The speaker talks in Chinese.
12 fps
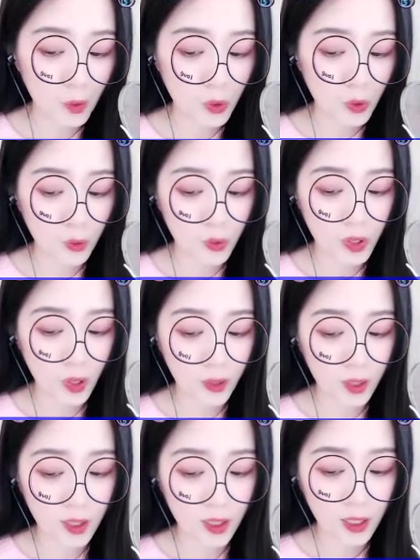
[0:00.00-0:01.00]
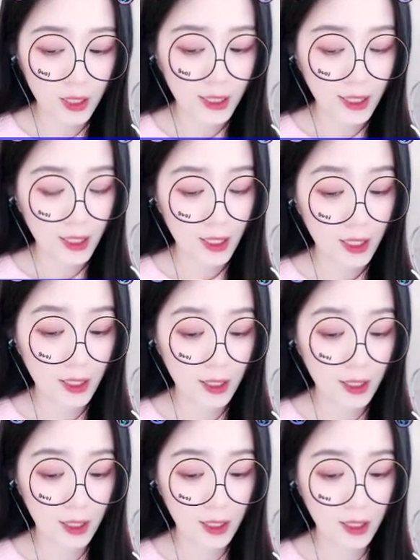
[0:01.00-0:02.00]
当他在门缝中亲
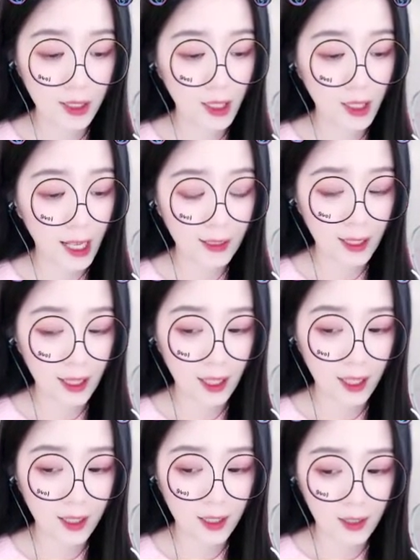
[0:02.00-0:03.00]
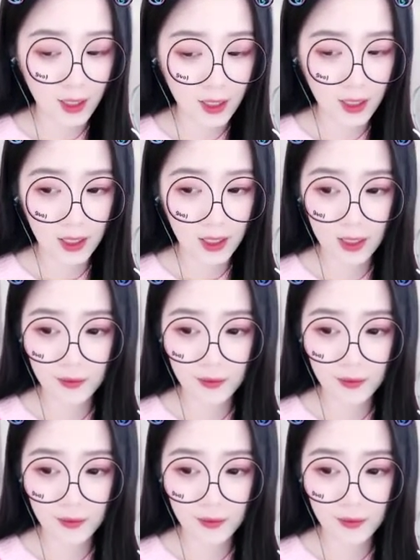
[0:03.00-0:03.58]
眼看到了那不堪的一幕，